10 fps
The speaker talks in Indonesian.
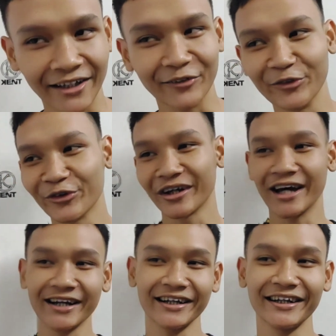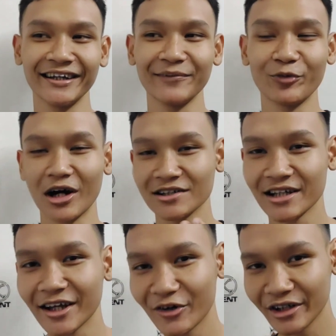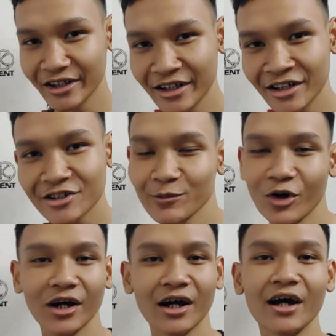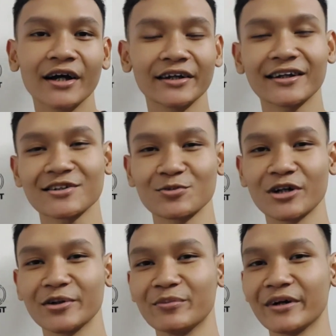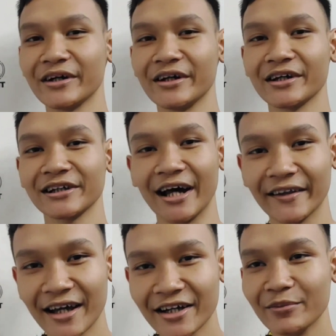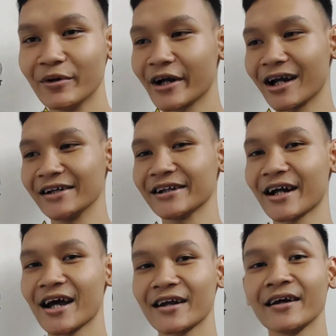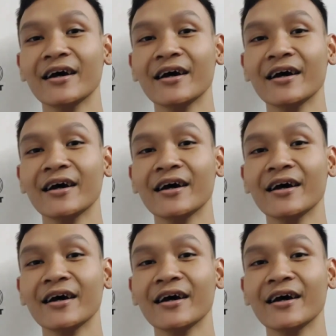Untuk dari puasa tahun ini semoga kita semua diberi kesehatan, diberi kelancaran